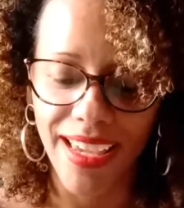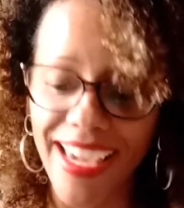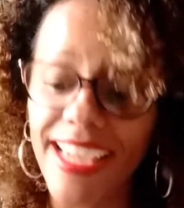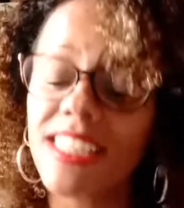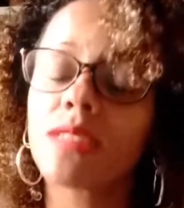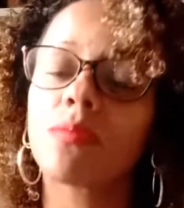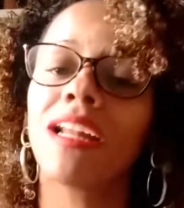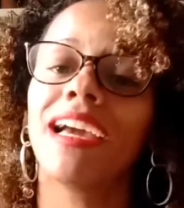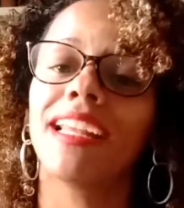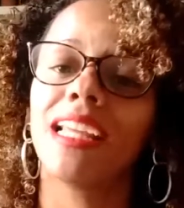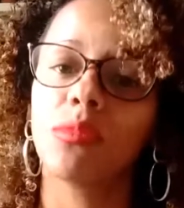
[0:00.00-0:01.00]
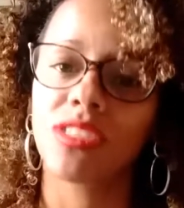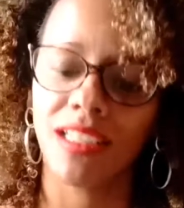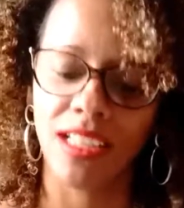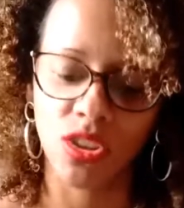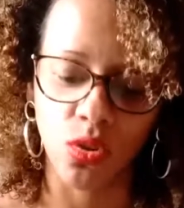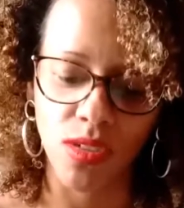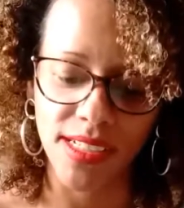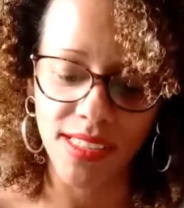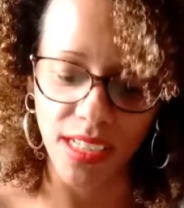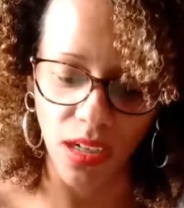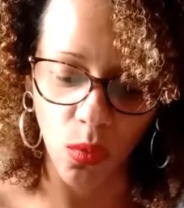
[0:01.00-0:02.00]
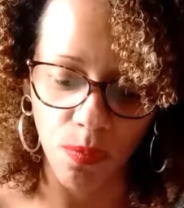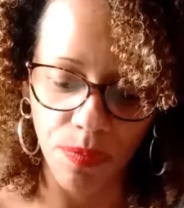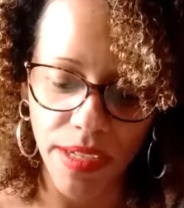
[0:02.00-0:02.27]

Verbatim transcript: Espalharemos a destruição.